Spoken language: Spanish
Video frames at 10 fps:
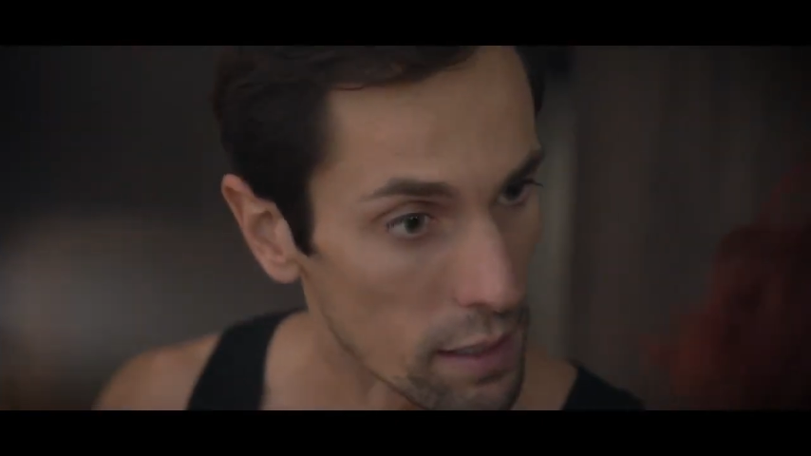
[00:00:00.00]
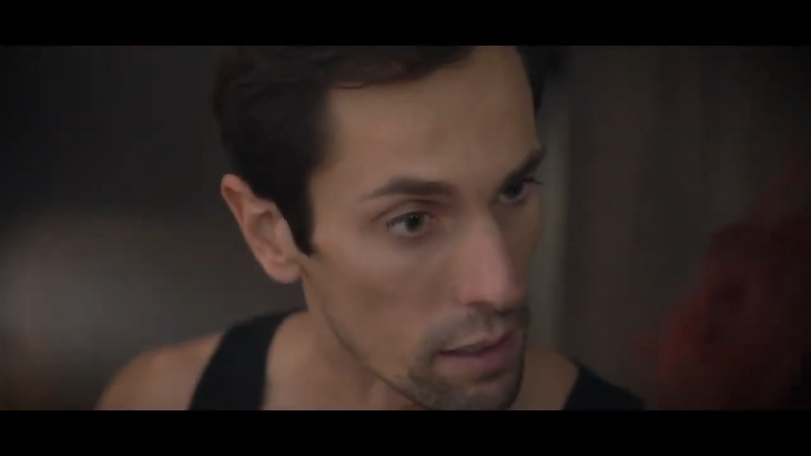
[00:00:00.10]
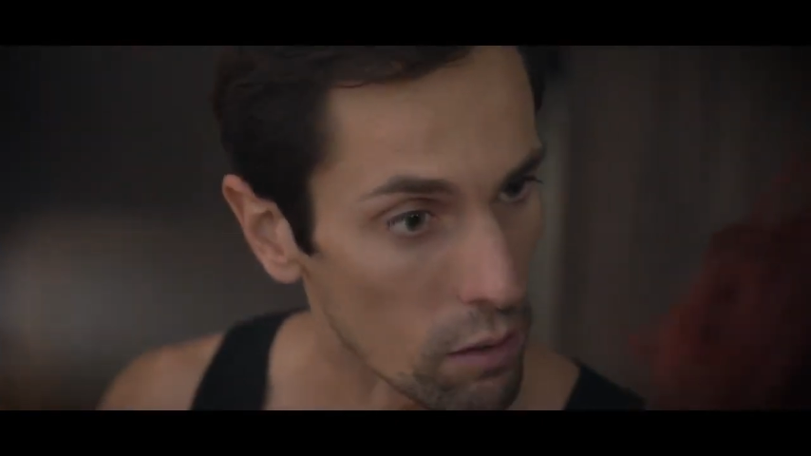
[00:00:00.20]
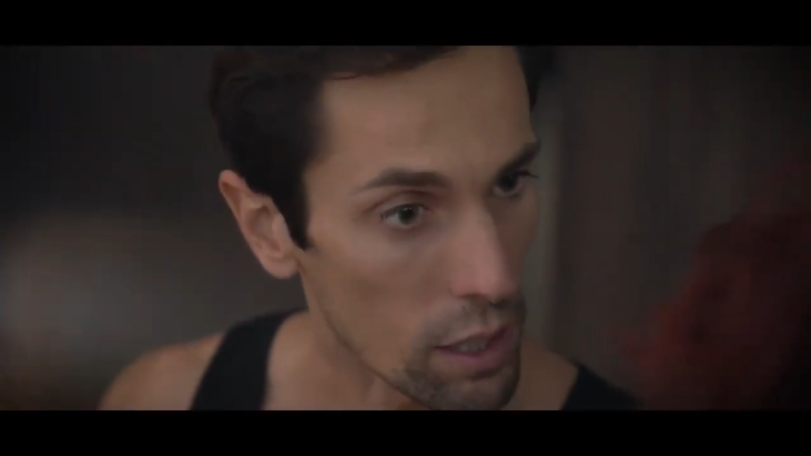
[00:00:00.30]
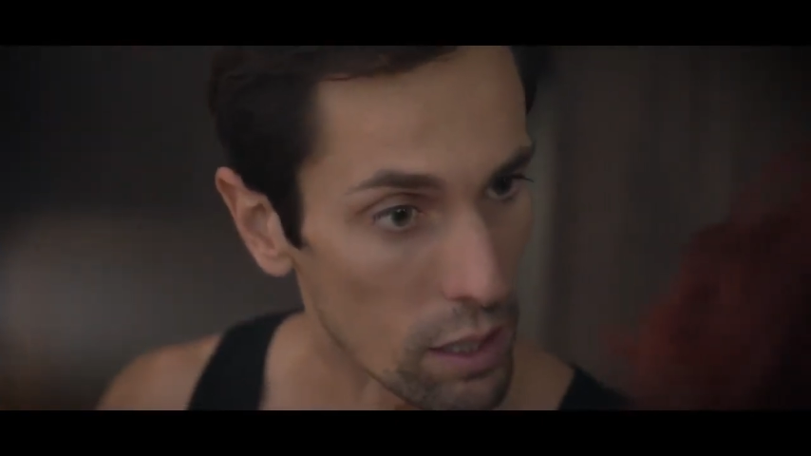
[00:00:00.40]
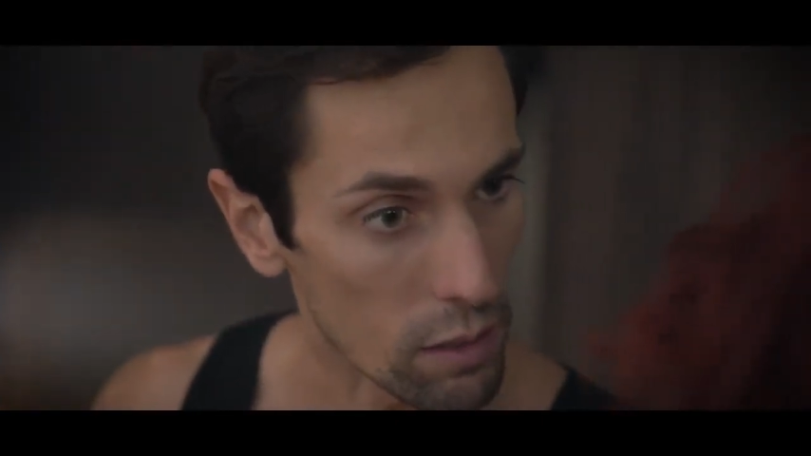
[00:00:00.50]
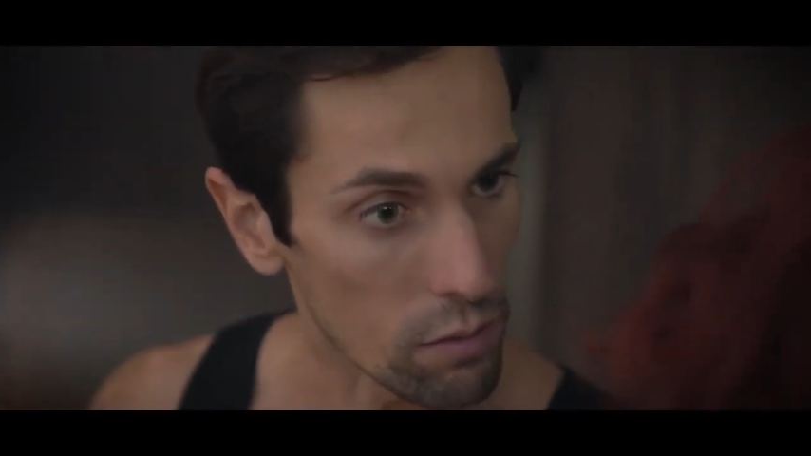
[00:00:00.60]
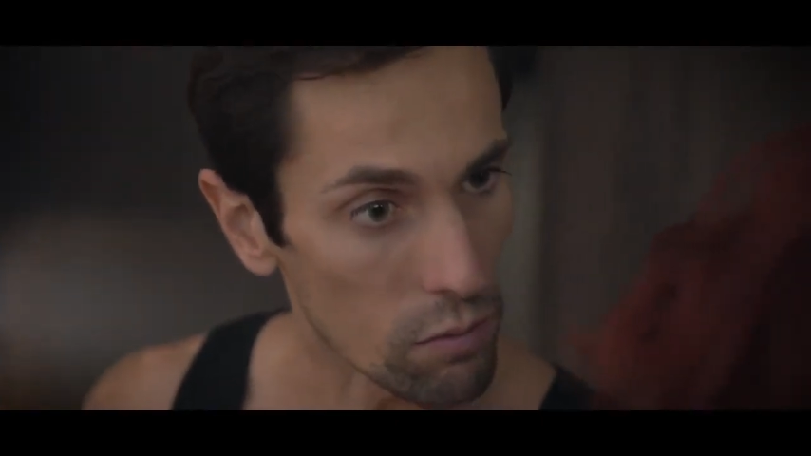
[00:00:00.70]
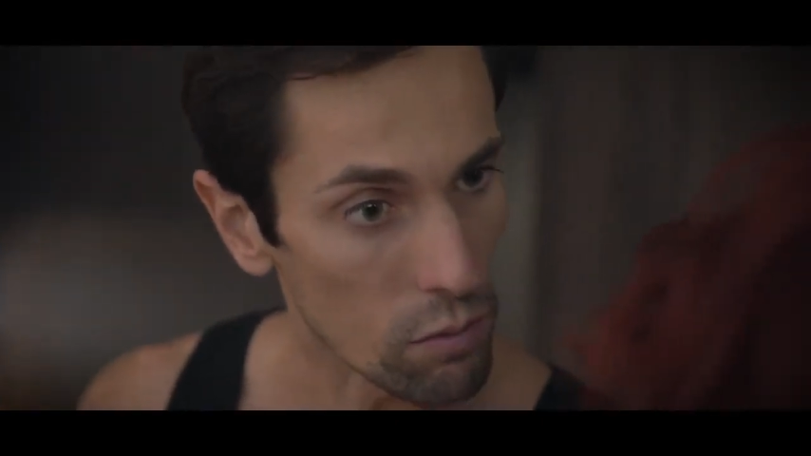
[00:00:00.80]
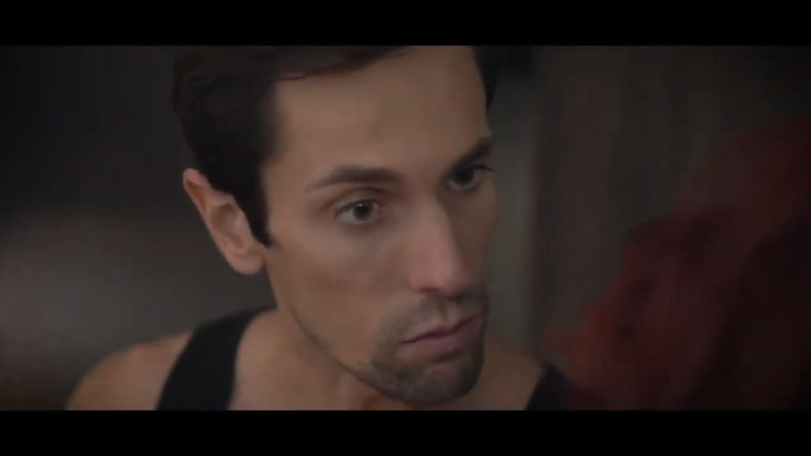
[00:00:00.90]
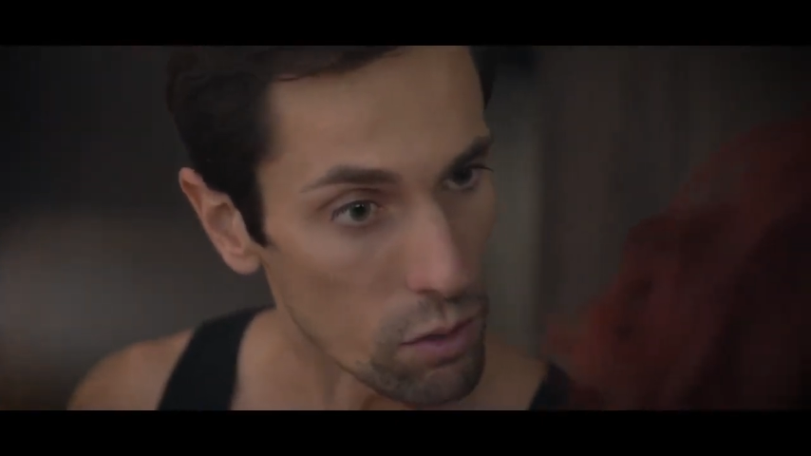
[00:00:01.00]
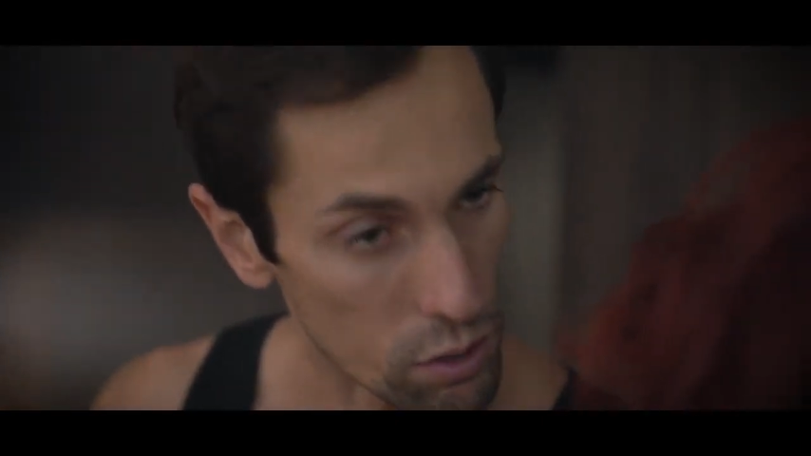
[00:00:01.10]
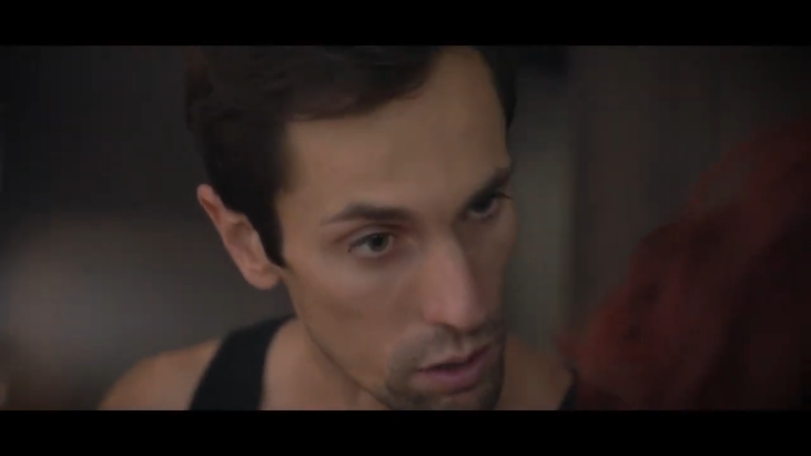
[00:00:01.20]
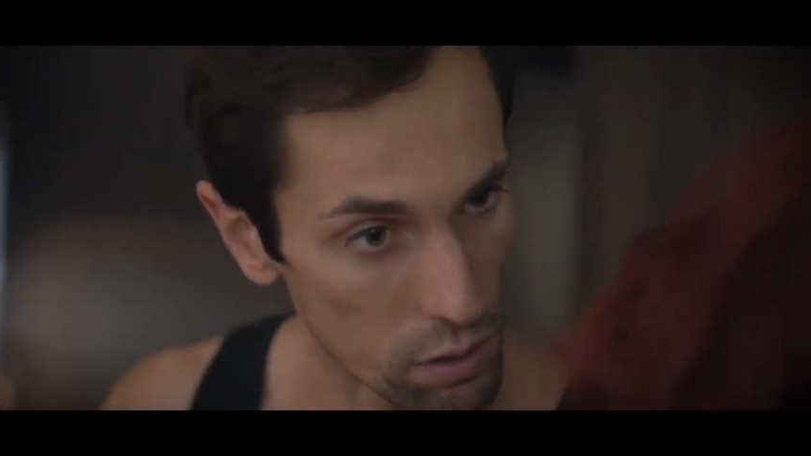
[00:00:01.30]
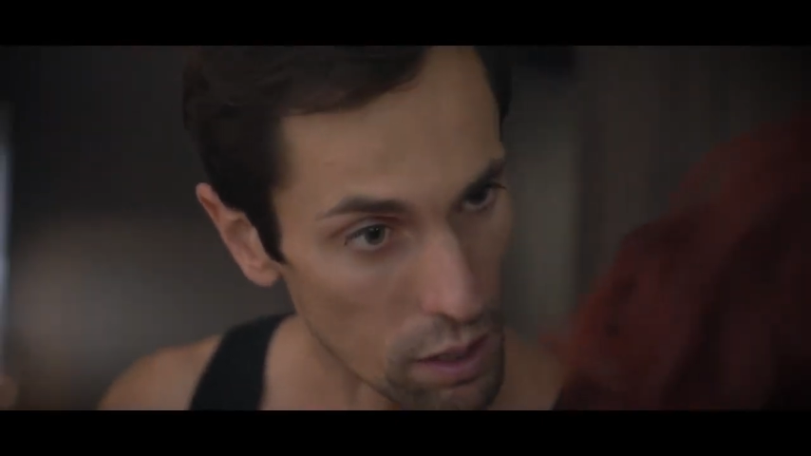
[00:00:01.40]
que tengo ahí
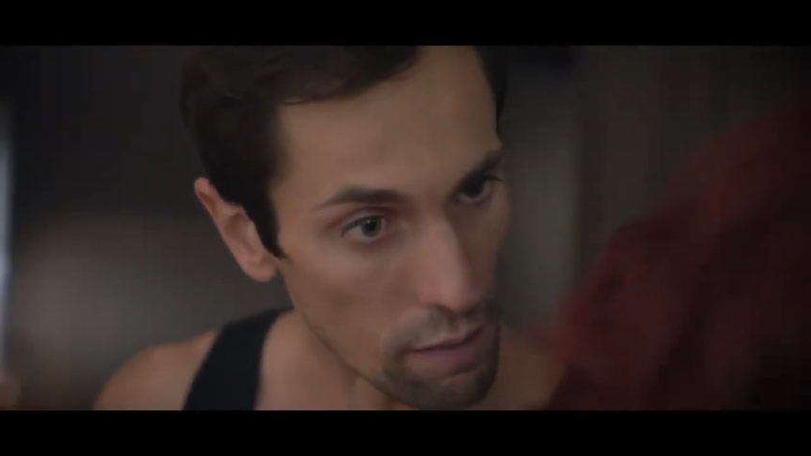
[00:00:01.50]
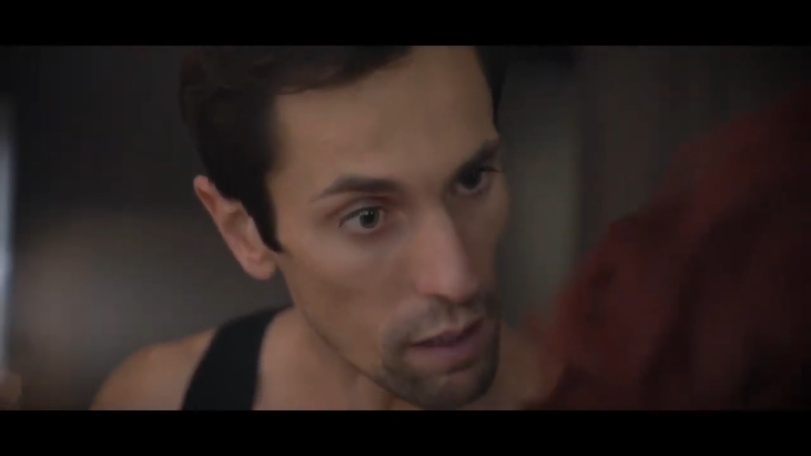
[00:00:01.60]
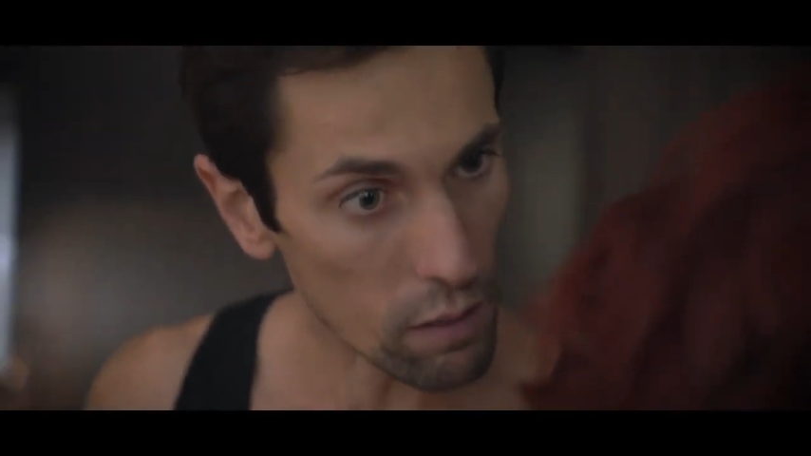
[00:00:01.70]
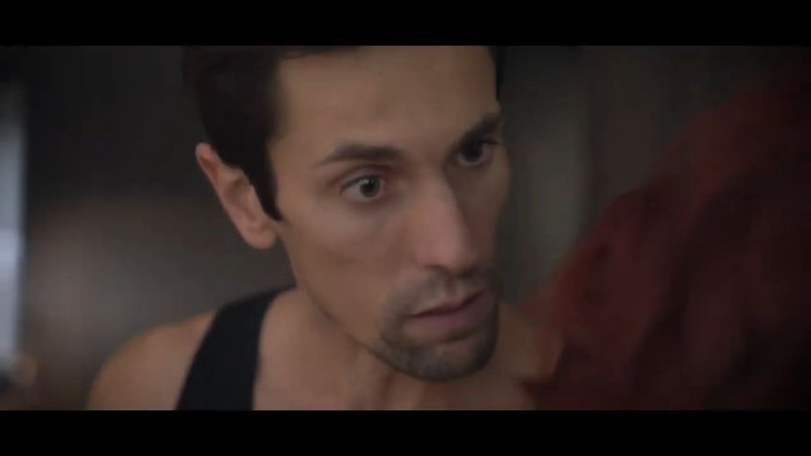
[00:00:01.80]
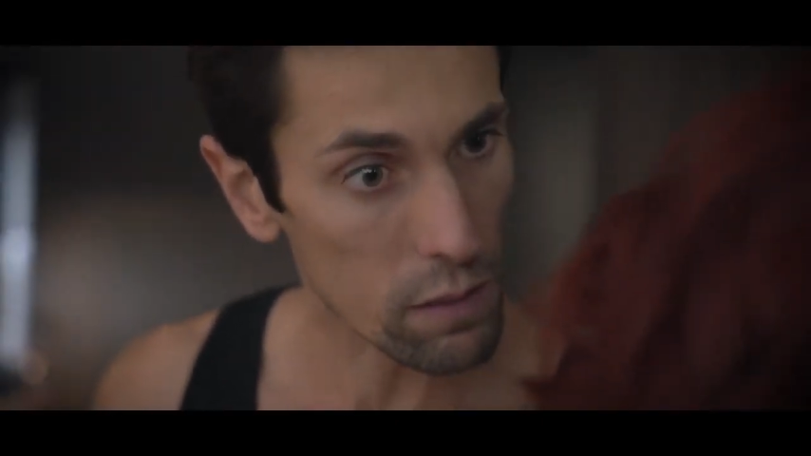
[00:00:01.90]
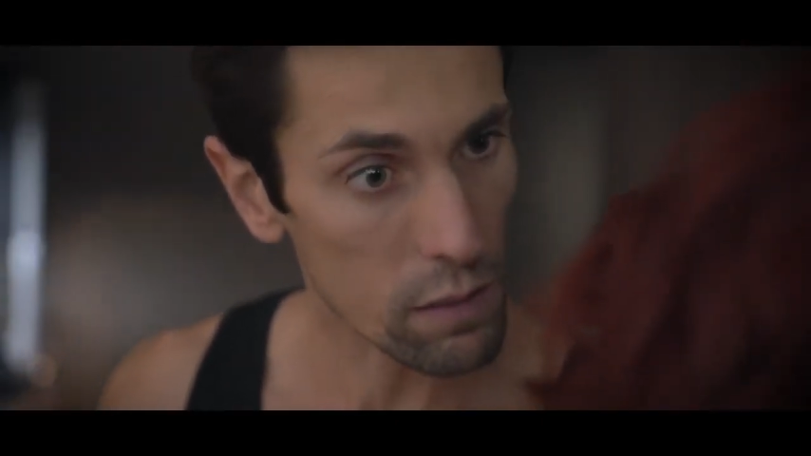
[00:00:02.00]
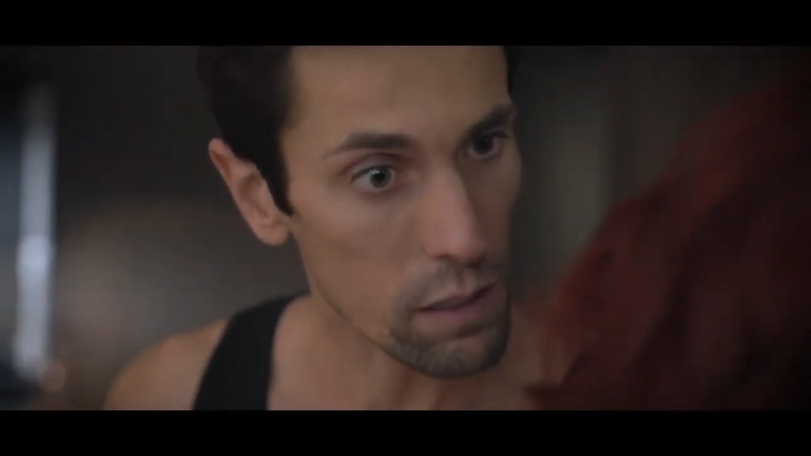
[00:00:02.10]
unos tíos allá abajo.